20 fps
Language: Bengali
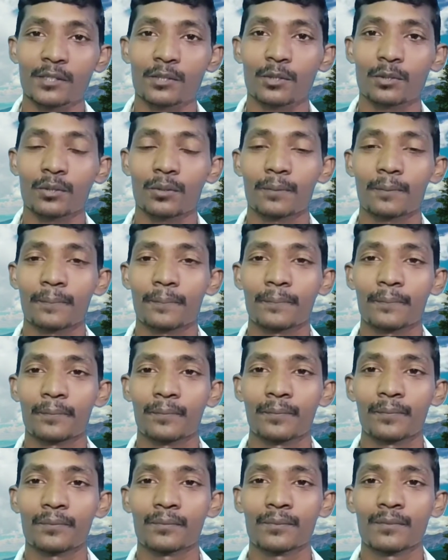এসো
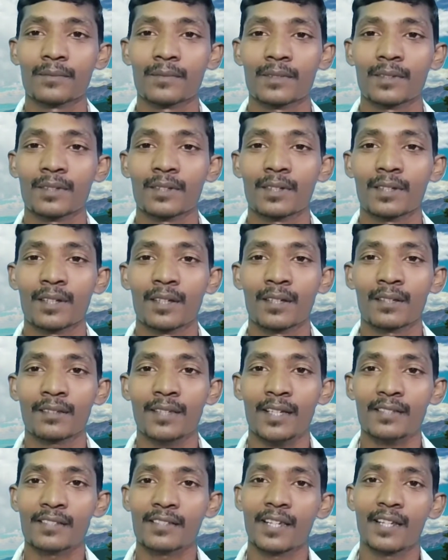
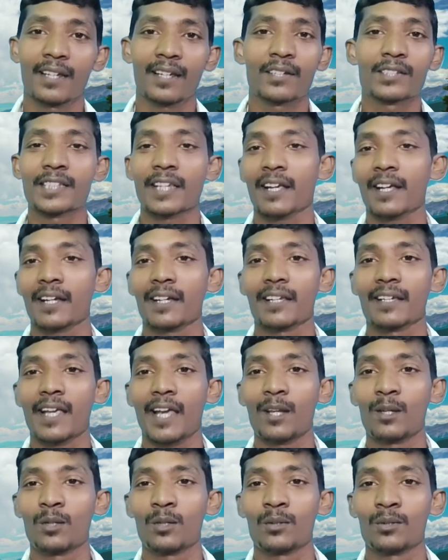তার ছেলে সেখানে
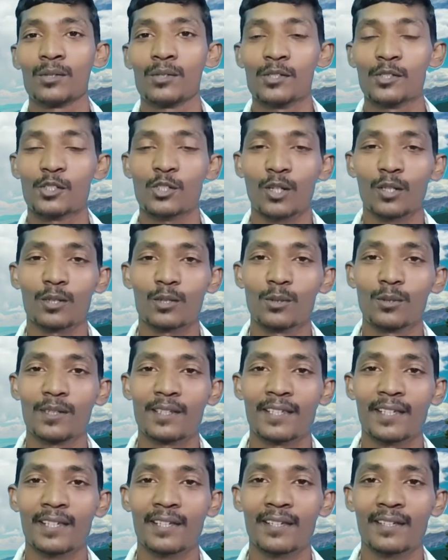গেল জল
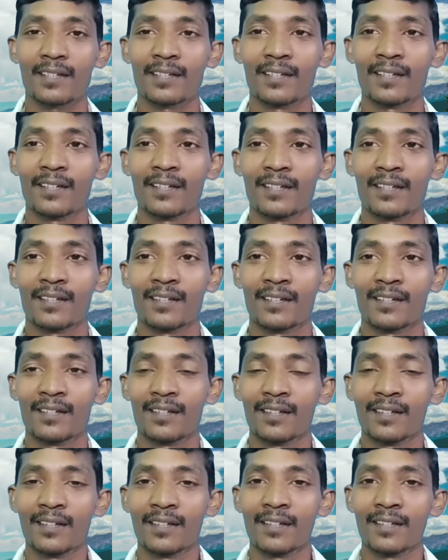তুলতে
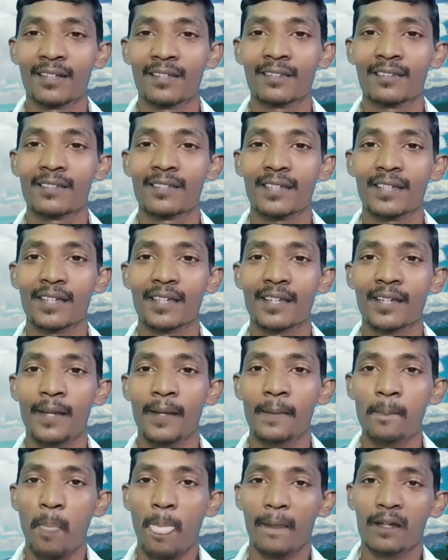দিয়ে
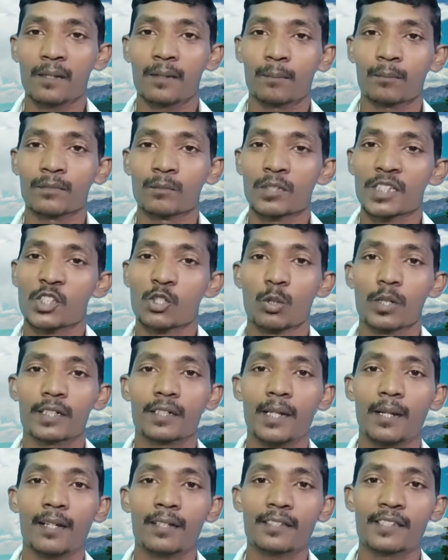
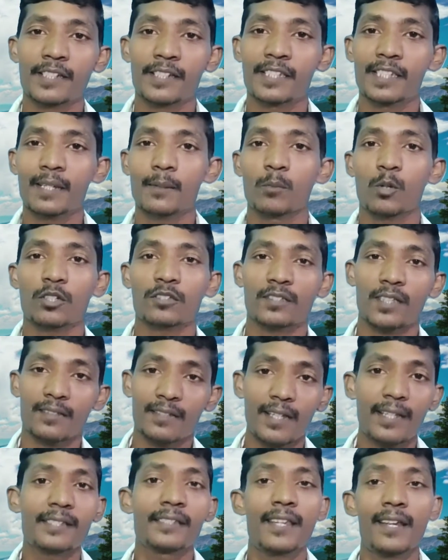ঝুড়িটা চিকচিকি বস্তা
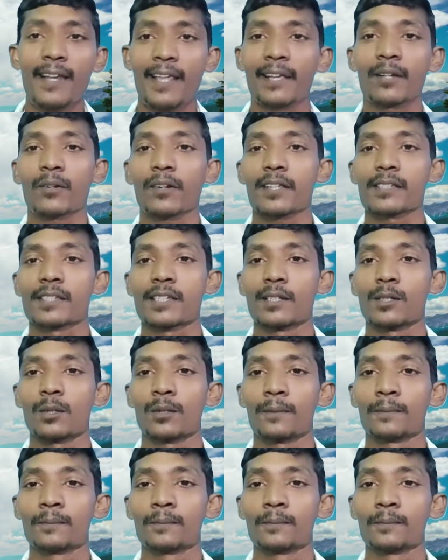দিয়ে সেলাই করা ছিল